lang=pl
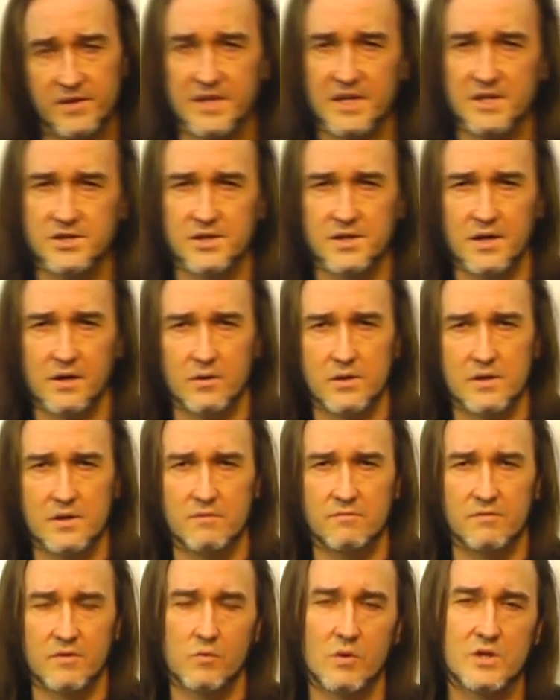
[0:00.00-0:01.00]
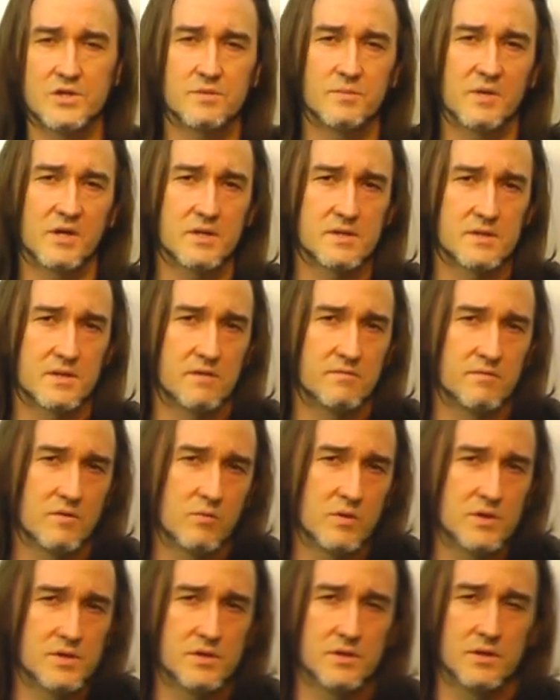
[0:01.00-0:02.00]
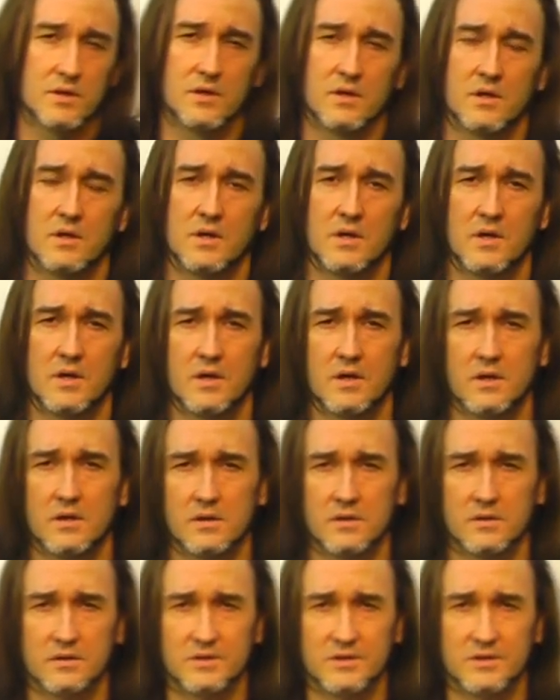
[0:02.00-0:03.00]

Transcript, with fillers: Witajcie na kolejnym wykładzie magistra wykładziny. E,